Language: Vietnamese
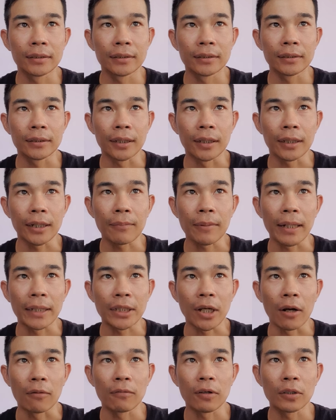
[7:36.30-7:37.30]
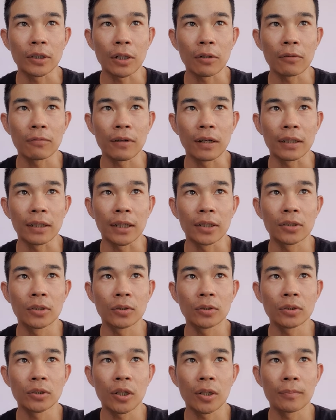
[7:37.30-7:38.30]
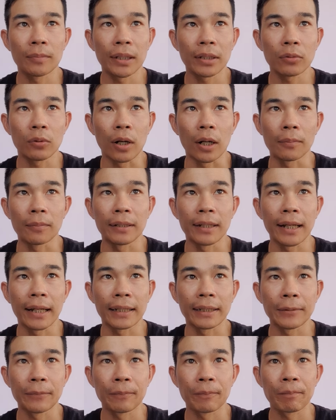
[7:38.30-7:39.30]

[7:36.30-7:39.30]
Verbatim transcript: rồi các bạn chọn vào trong cái phần là custom network bên đây